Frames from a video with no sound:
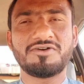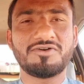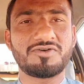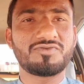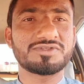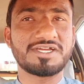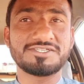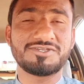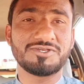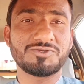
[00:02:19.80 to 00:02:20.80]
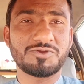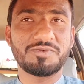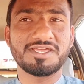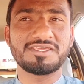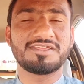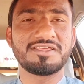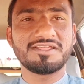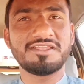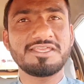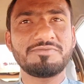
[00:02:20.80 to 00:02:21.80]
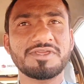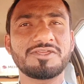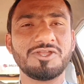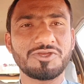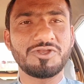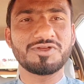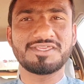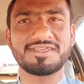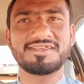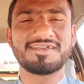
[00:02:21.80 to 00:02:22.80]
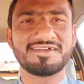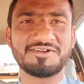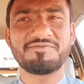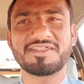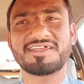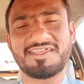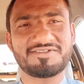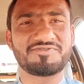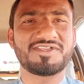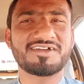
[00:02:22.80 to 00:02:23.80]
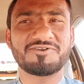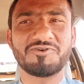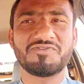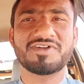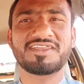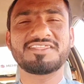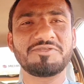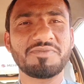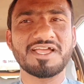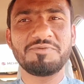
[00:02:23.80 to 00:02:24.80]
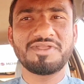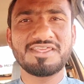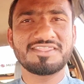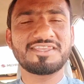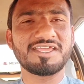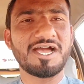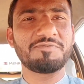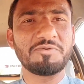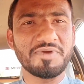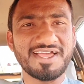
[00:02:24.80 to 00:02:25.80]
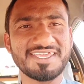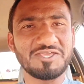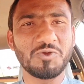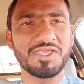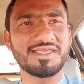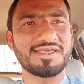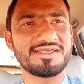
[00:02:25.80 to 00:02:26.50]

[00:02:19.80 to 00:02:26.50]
और वो साढ़े छः सौ रुपये की लीज भी किलो किलो थी मैंने यार खुदा को कॉफ करी इतनी महंगाई भी नहीं जितनी आपने महंगाई की हुई है